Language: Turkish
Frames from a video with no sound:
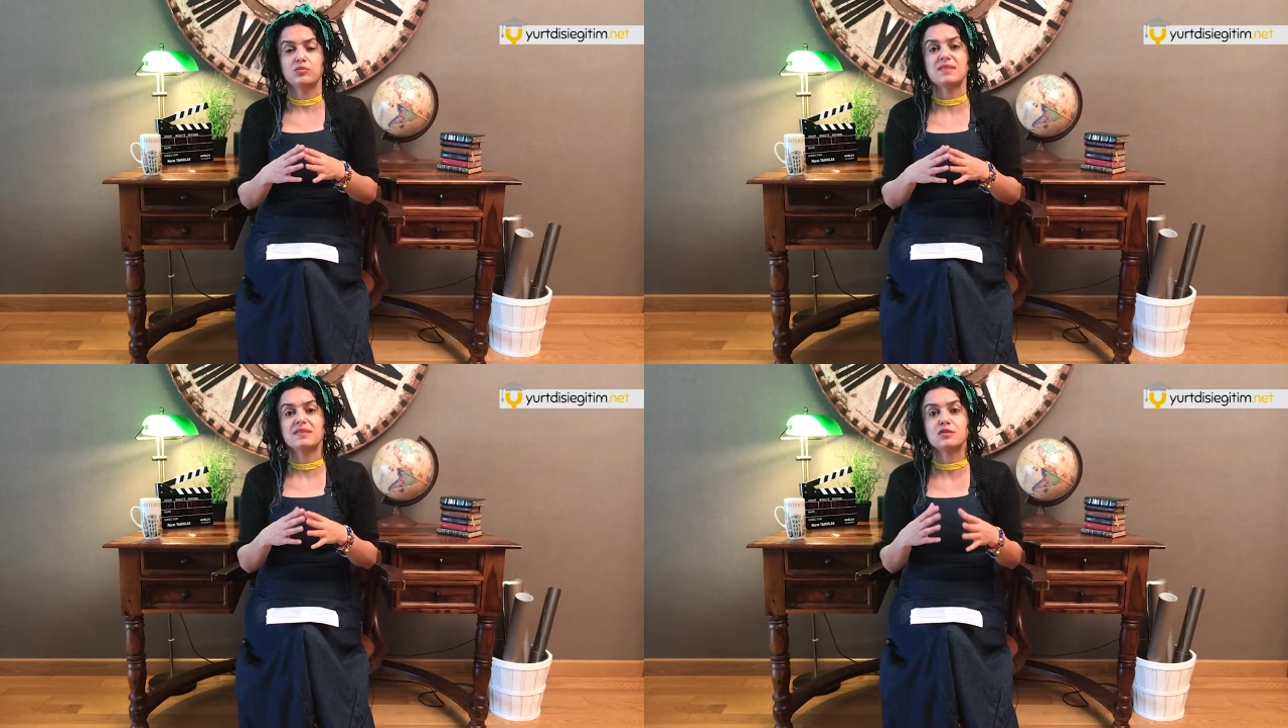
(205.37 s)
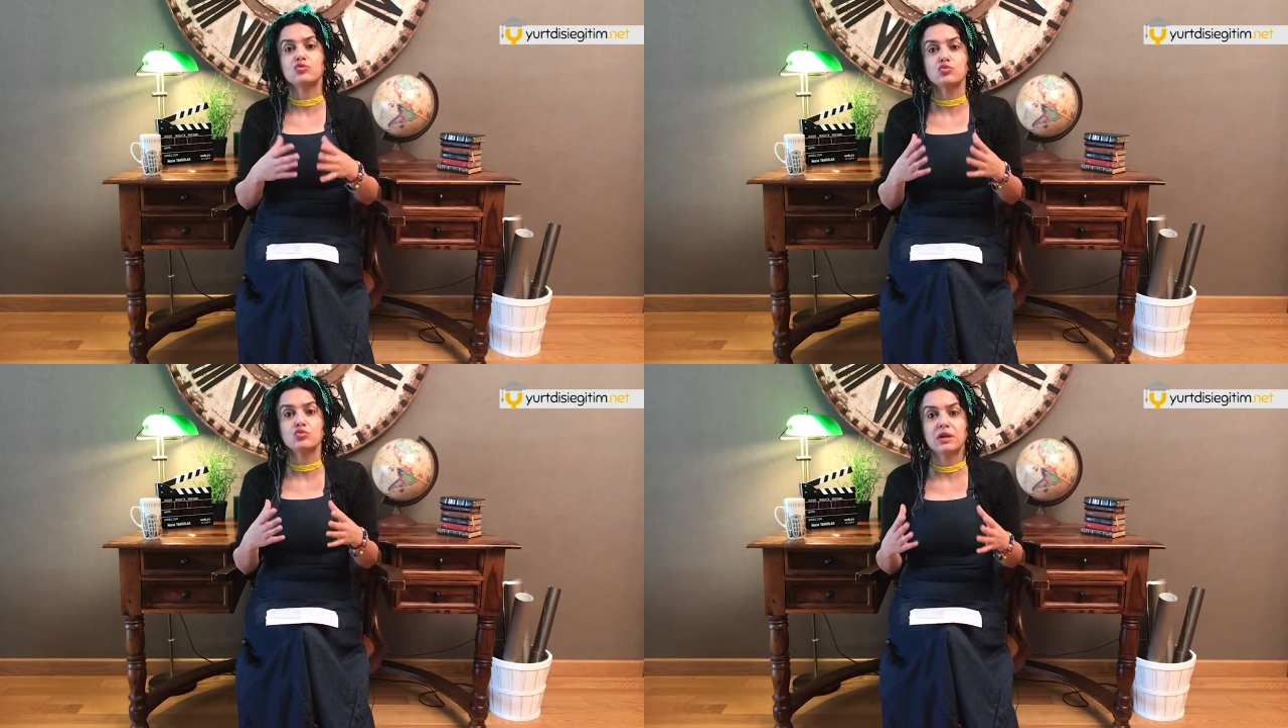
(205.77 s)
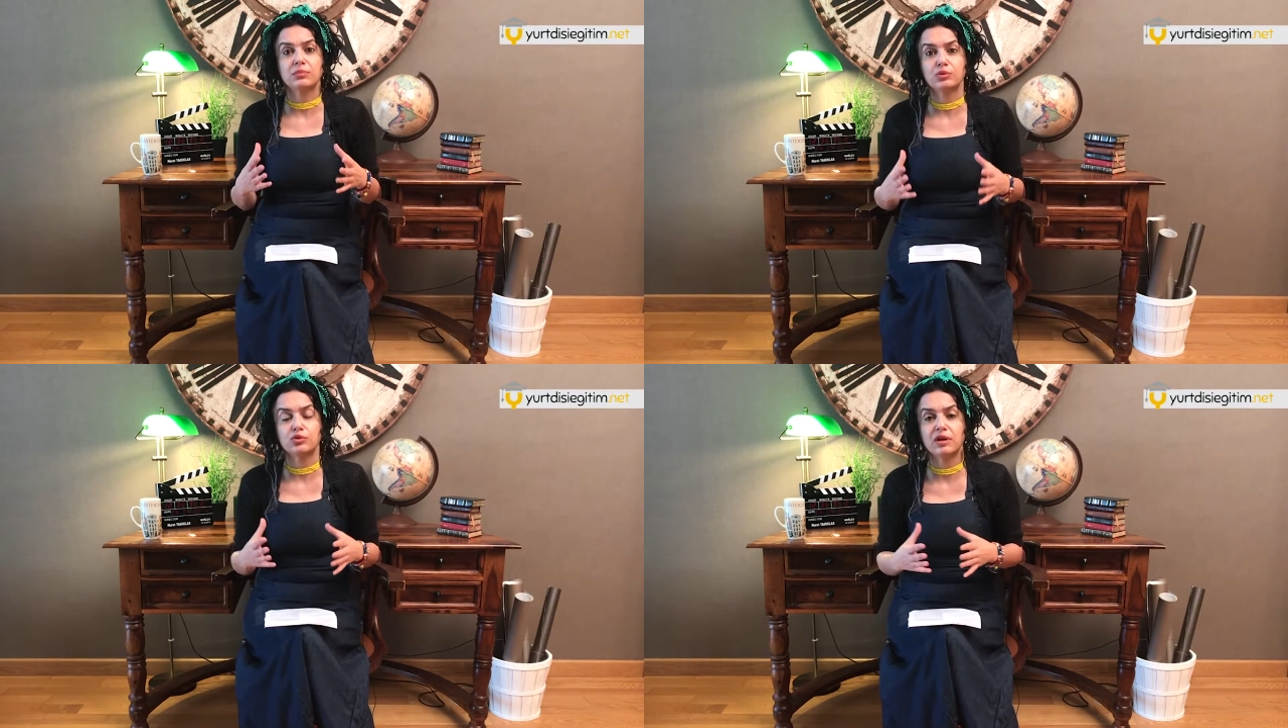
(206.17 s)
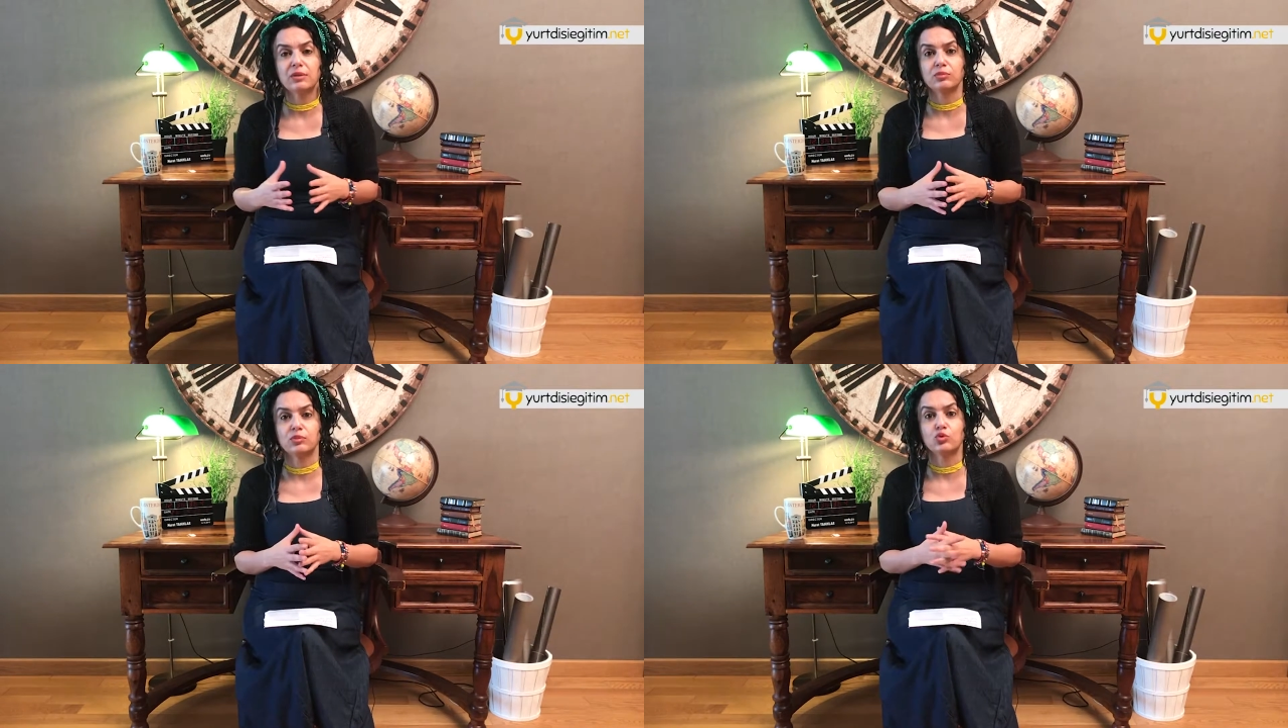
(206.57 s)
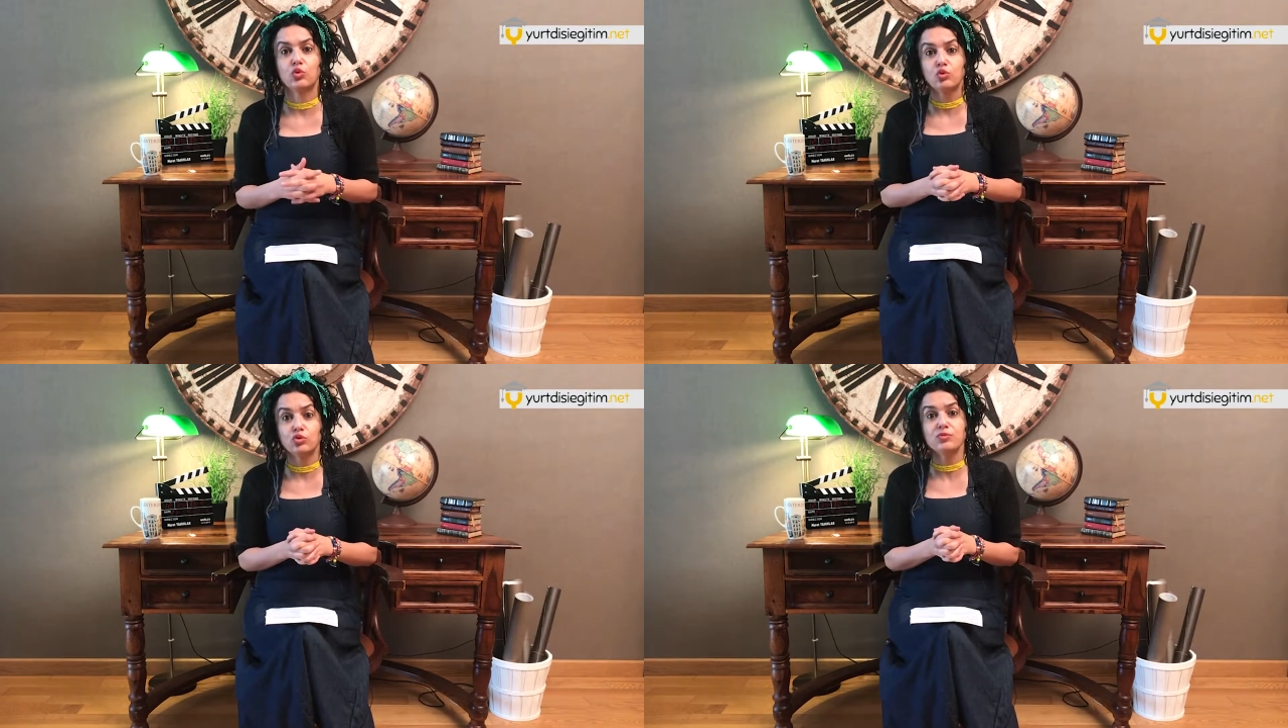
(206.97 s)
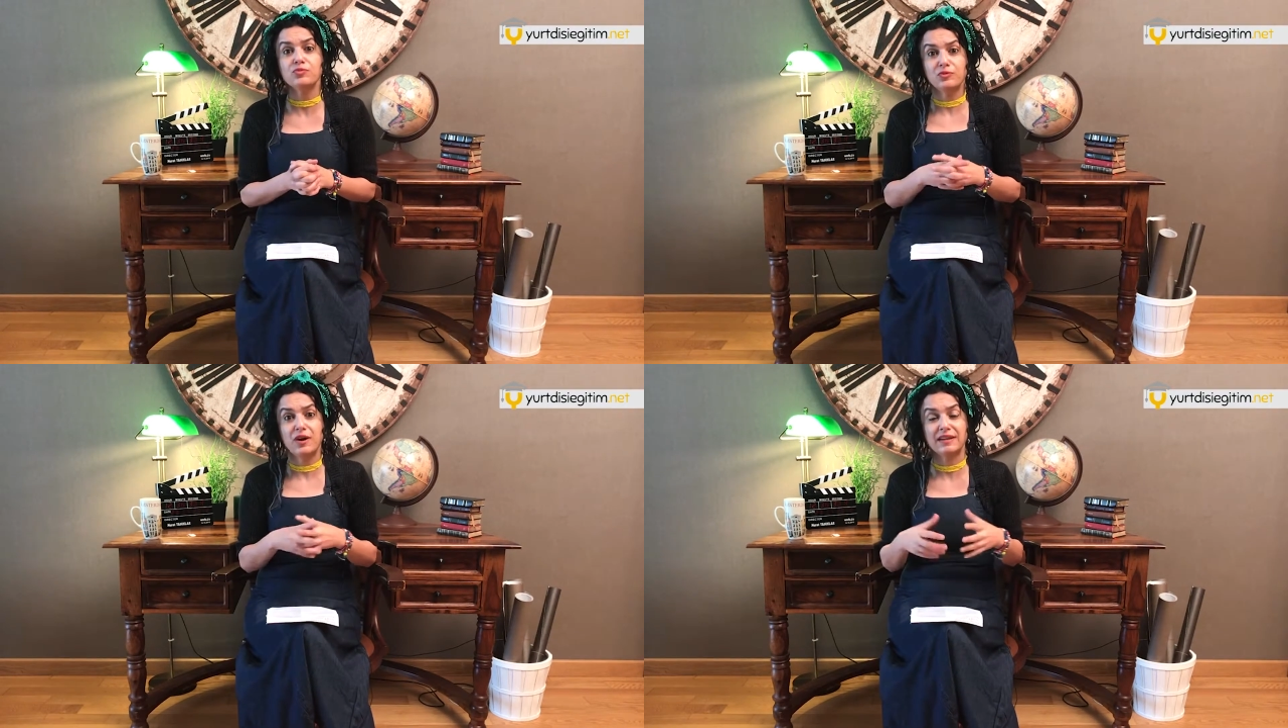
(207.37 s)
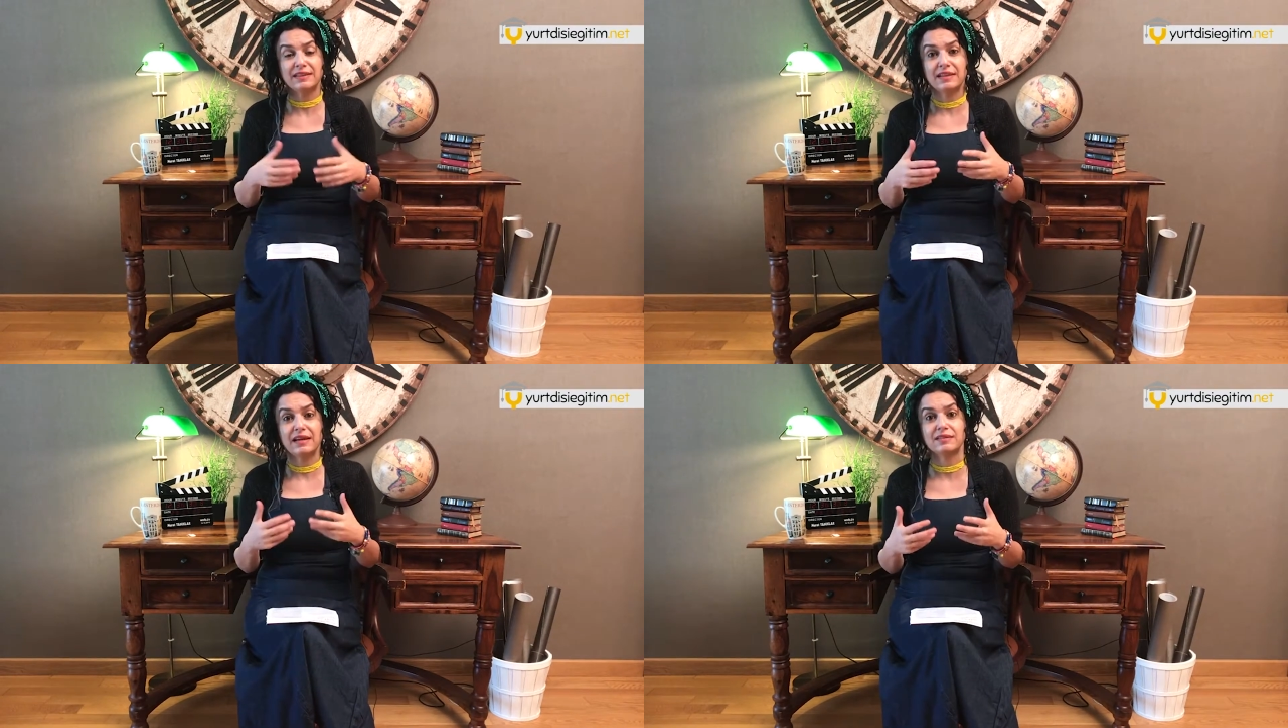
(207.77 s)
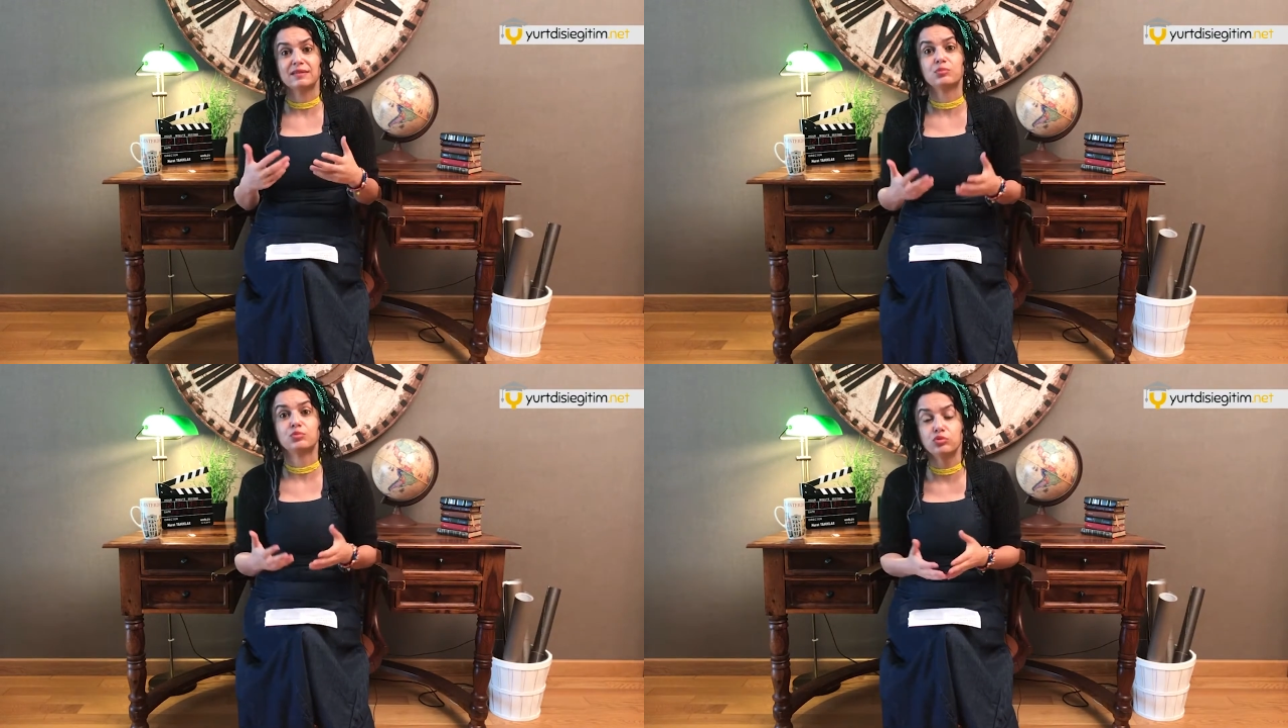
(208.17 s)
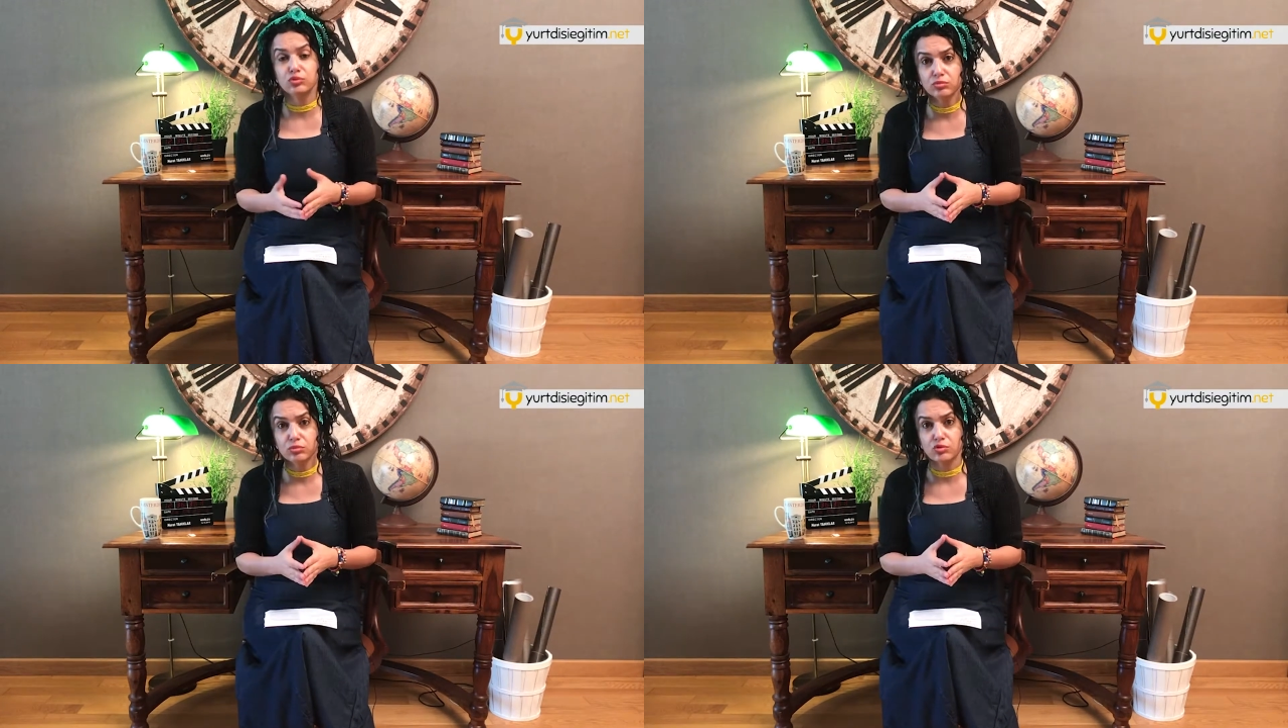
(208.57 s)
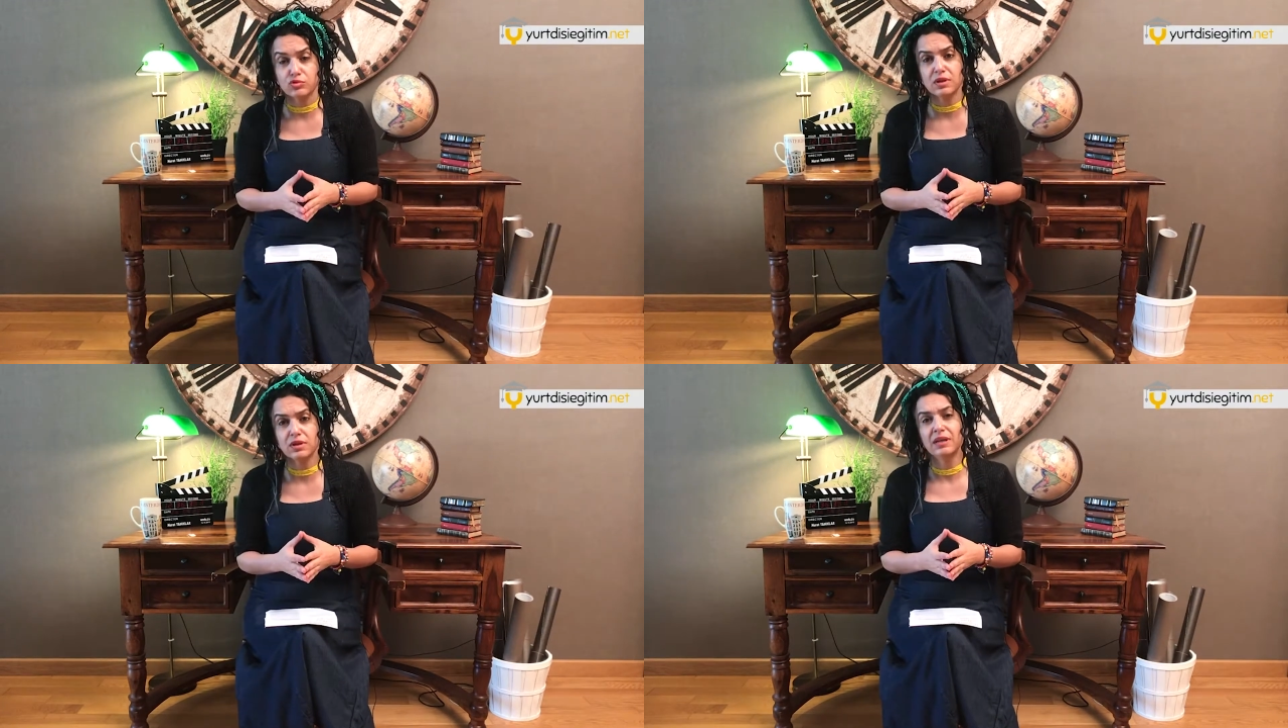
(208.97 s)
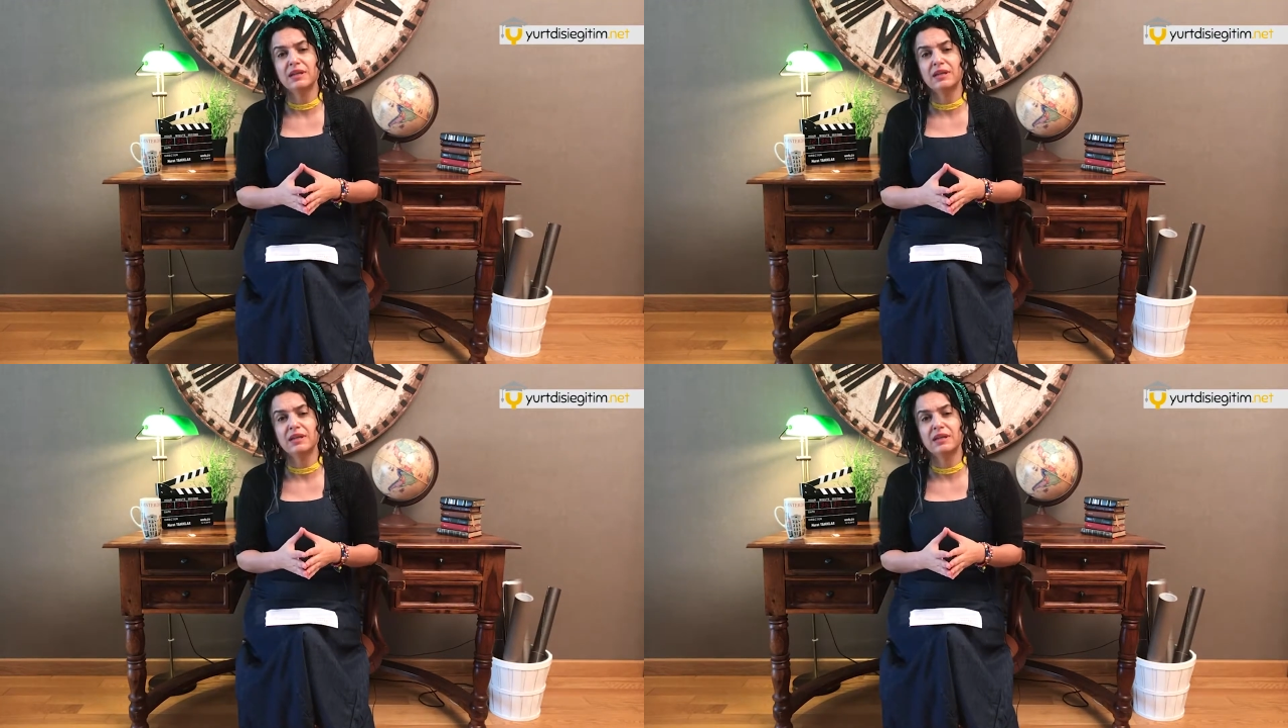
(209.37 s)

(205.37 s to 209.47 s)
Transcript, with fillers: size sunulan program doğru vaatlerde bulunmuyorsa